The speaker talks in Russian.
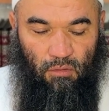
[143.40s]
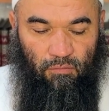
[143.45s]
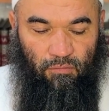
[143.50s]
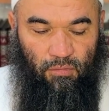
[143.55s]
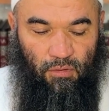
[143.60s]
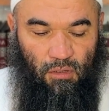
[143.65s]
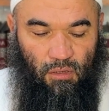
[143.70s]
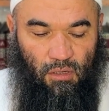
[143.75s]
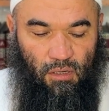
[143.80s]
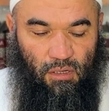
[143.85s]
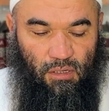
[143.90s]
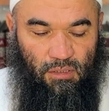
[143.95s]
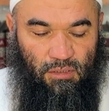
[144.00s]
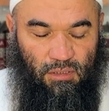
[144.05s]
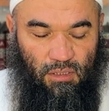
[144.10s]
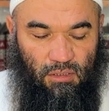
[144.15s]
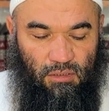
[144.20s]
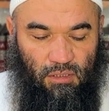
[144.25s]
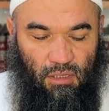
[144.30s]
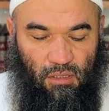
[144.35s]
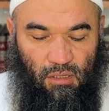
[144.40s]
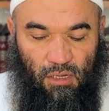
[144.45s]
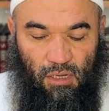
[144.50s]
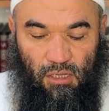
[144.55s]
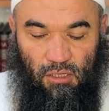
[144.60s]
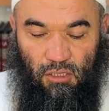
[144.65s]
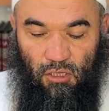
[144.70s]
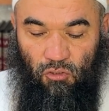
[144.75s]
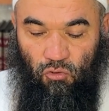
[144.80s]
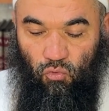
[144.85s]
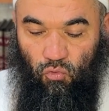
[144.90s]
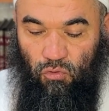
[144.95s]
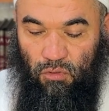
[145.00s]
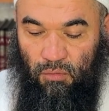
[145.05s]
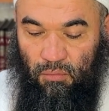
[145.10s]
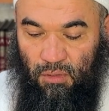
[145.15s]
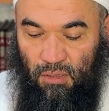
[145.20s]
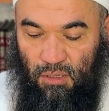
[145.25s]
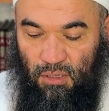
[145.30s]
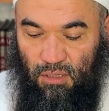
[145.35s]
Факали сказал, халь
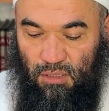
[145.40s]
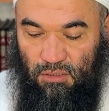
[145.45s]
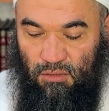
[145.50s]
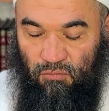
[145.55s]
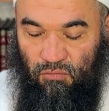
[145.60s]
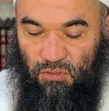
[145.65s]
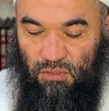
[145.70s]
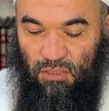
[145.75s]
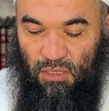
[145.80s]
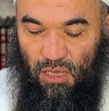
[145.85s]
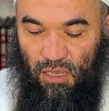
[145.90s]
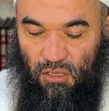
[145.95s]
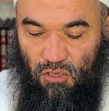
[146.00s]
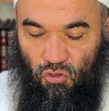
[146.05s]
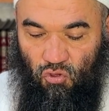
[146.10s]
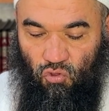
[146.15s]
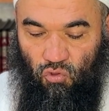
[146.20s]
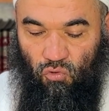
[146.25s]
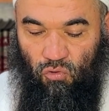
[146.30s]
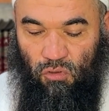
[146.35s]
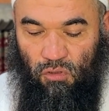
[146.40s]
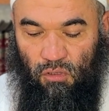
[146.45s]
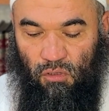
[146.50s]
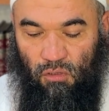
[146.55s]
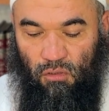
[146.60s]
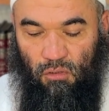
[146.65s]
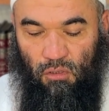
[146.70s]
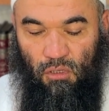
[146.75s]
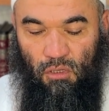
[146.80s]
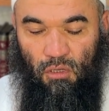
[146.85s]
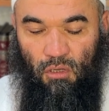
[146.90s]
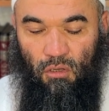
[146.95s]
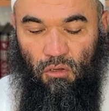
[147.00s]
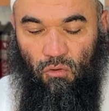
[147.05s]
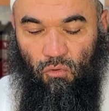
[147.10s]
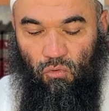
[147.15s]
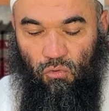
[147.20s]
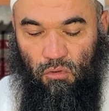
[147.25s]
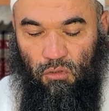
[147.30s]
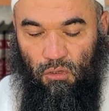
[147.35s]
тадруна магаза, вы знаете, что это?
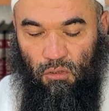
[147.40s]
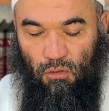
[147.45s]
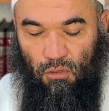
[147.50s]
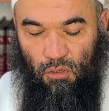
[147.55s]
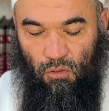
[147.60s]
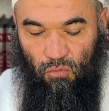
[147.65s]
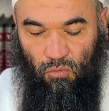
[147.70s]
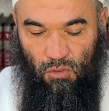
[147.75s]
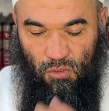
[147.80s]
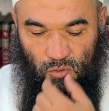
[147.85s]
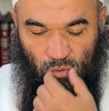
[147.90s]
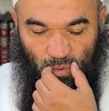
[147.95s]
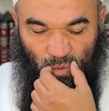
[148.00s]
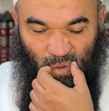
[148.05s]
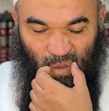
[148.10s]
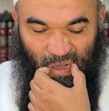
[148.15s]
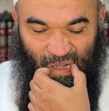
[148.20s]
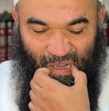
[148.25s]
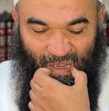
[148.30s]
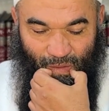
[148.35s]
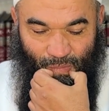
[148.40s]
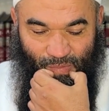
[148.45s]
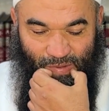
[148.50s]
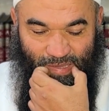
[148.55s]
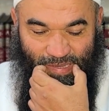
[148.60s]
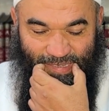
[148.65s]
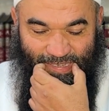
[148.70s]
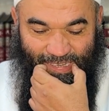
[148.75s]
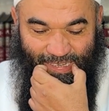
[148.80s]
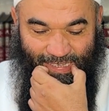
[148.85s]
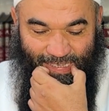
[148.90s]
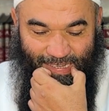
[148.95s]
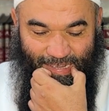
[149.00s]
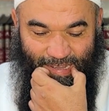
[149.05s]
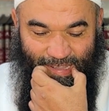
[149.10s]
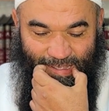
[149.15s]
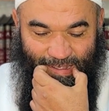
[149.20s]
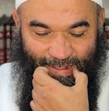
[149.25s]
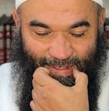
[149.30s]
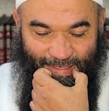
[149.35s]
Кульна Аллаху Расуль Алям, они
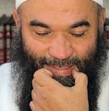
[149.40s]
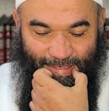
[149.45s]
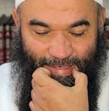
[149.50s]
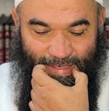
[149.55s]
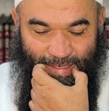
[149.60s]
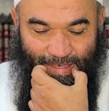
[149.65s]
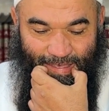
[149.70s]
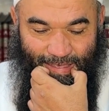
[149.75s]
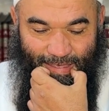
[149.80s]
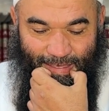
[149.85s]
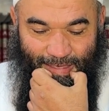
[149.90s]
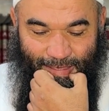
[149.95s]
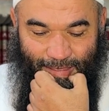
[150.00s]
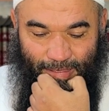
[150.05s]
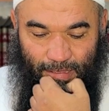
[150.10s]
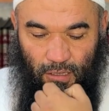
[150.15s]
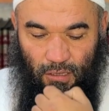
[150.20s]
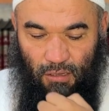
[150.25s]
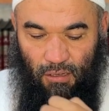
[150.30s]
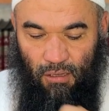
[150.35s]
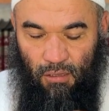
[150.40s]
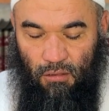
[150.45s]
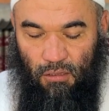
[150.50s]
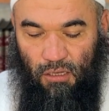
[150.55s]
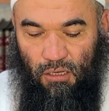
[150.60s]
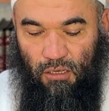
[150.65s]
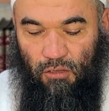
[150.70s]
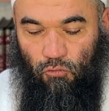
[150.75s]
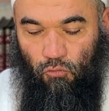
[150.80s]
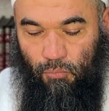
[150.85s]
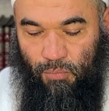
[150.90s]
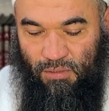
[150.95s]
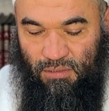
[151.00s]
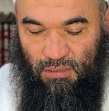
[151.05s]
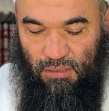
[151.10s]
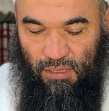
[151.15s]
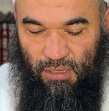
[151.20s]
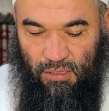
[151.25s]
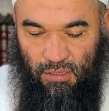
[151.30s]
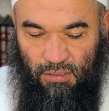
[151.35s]
сказали, Аллах и его
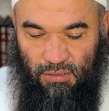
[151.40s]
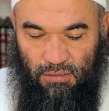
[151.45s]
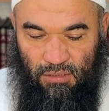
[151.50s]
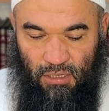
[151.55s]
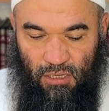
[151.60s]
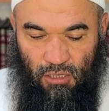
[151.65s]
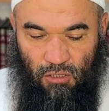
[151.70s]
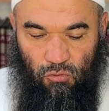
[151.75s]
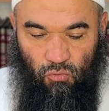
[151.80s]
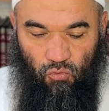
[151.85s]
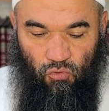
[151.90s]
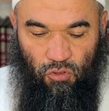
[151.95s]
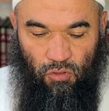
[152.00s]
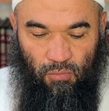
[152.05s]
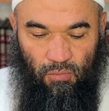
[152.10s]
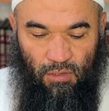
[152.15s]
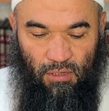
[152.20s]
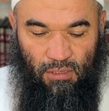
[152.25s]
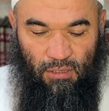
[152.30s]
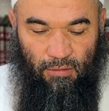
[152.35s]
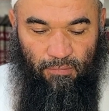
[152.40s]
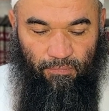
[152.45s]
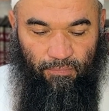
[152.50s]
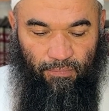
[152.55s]
посланник знает лучше, братья.